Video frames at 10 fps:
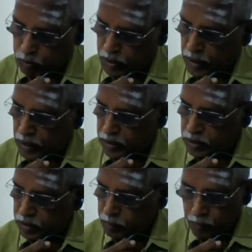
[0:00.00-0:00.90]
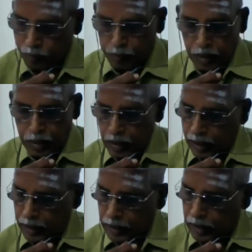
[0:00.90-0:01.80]
ரொம்ப நல்லா இருந்தது
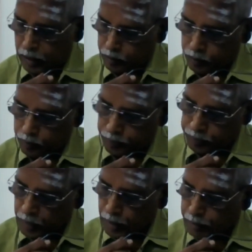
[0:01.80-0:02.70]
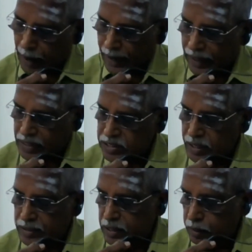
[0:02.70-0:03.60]
அண்டு பிராண்டிங் இஸ்
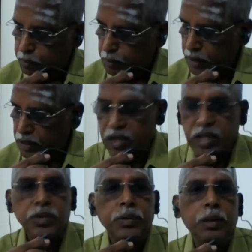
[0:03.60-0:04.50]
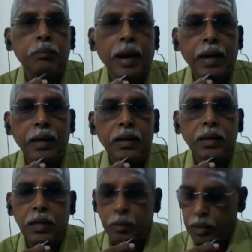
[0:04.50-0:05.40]
நத்திங் பட் ட்ரஸ்ட் வித் த பிராண்டு
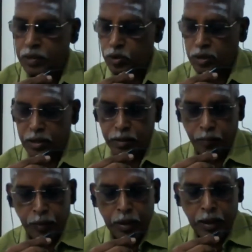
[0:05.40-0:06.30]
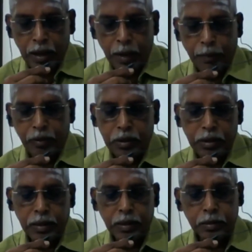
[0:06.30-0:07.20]
அந்த மாதிரி சொன்னது அப்புறம் வந்து